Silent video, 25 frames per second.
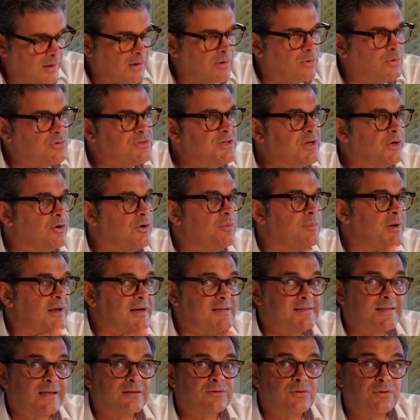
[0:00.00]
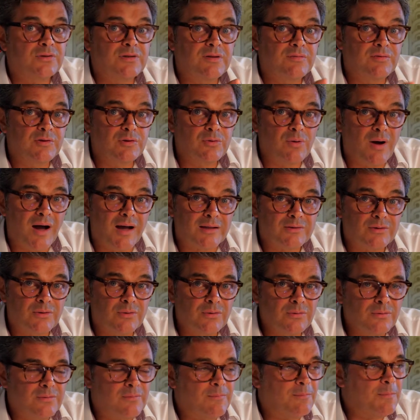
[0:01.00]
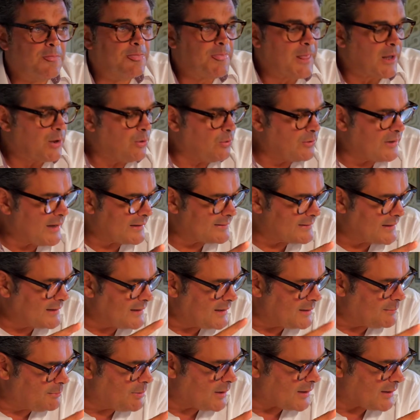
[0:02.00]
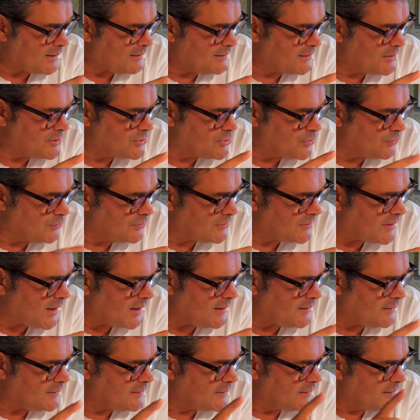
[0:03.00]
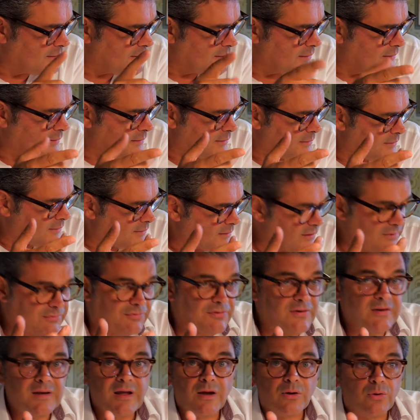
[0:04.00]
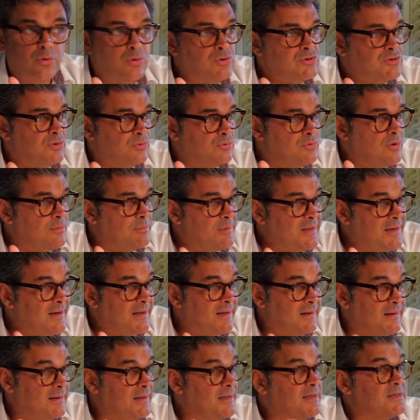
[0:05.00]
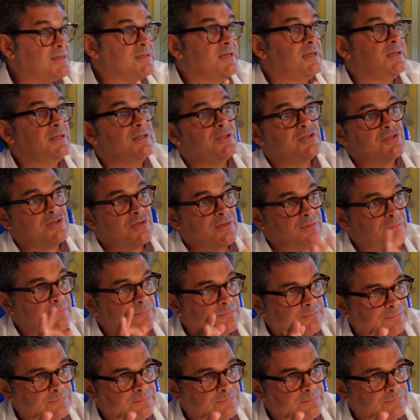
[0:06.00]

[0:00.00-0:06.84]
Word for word: così come era stato individuato con la delibera di giunta di fine agosto 2016.